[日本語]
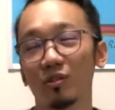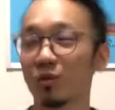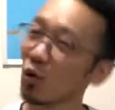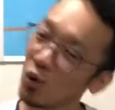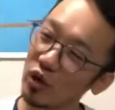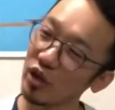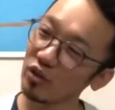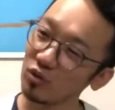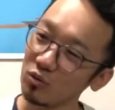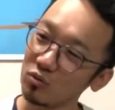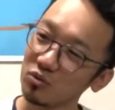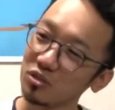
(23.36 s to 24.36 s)
表現
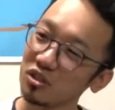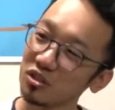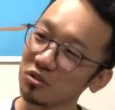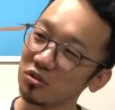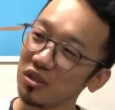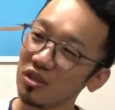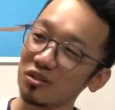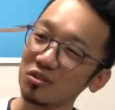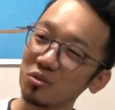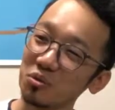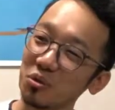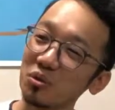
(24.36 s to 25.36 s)
の不自由点
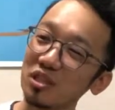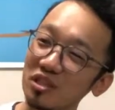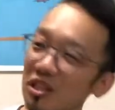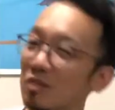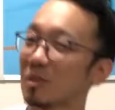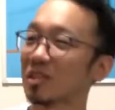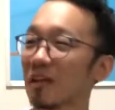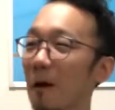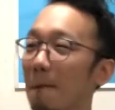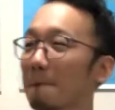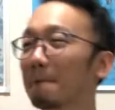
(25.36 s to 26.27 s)
その後に行ってきました